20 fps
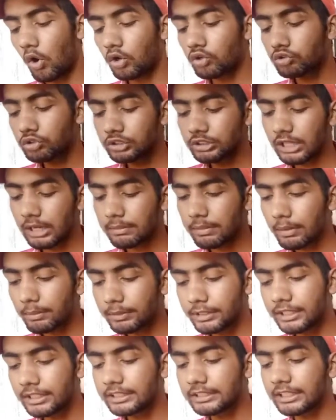और कुछ यहाँ पे
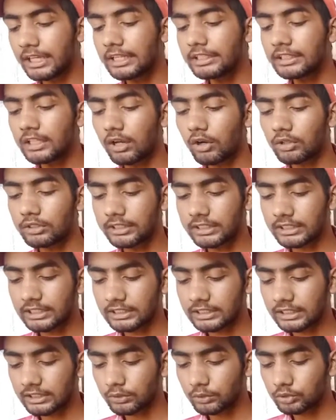अपडेट यही था और देख
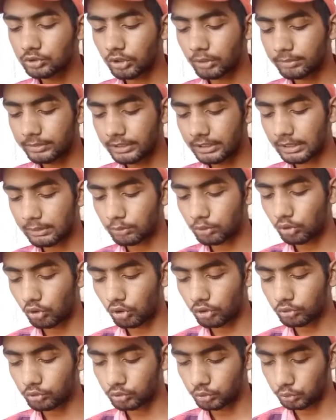लेते हैं कुछ अपडेट आपको
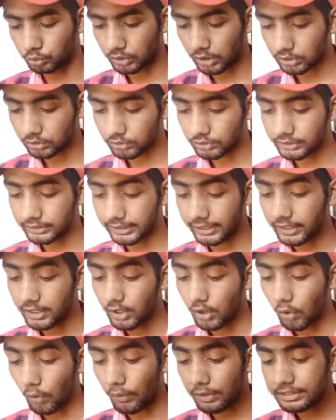और छूटा तो नहीं है
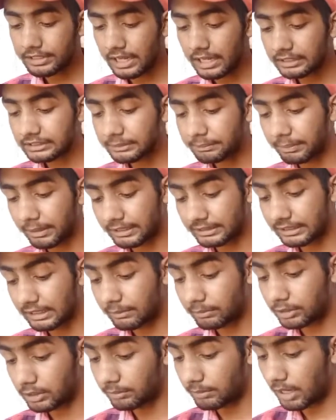और यहाँ से पैसे
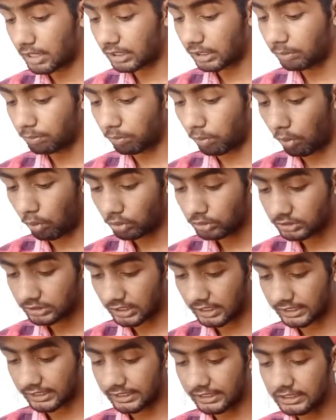आप कमा के बहुत
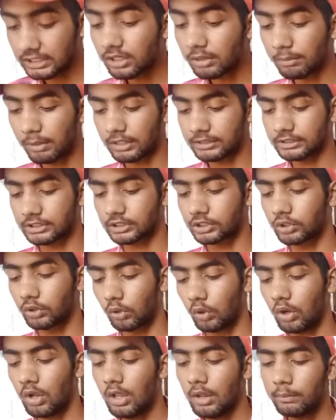सारे ही कमा सकते
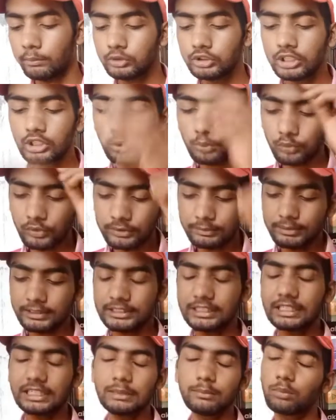हो मुझे तो
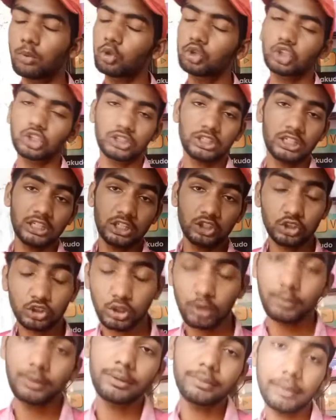बेसिकली बहुत अच्छा लगा तो
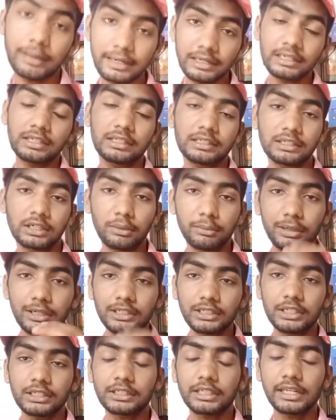कमेंट बाई
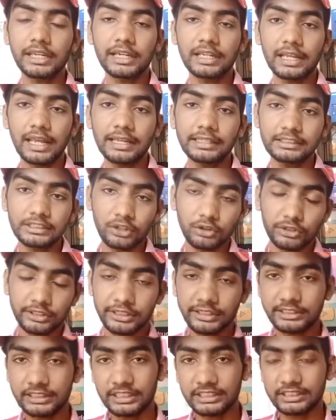कमेंट करके एक लाइक्स
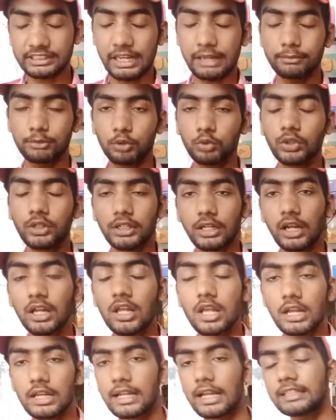और एक सब्सक्राइब जरूर करना
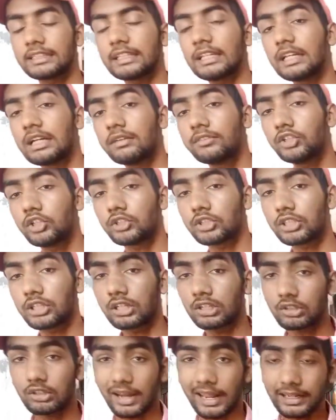कैसा लगा वीडियो अच्छा
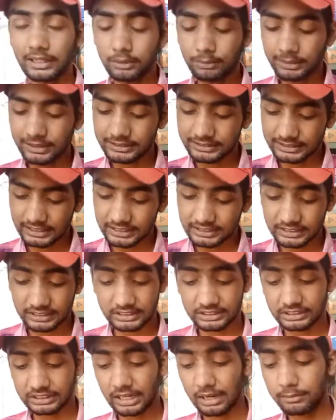लगा तो लाइक कमेंट
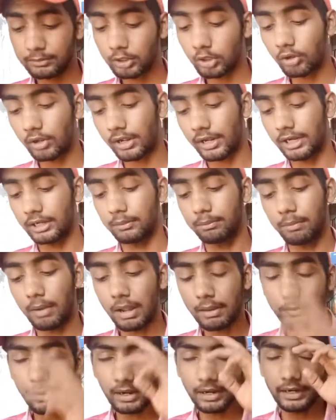सब्सक्राइब ना एंड
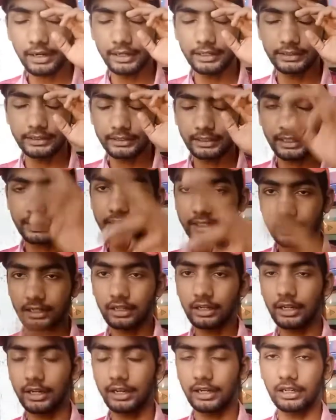बाय बाय एंड टेक
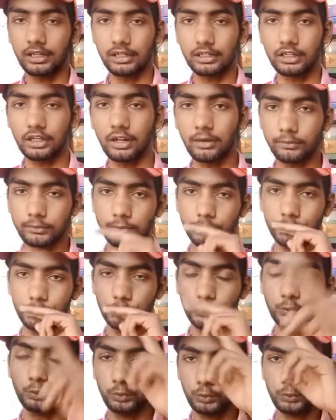केयर एंड लव
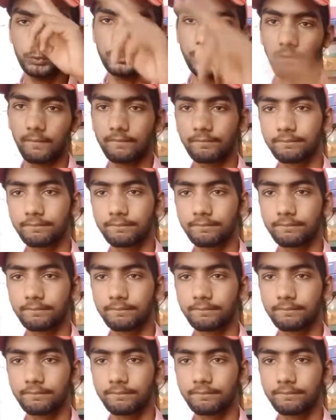यू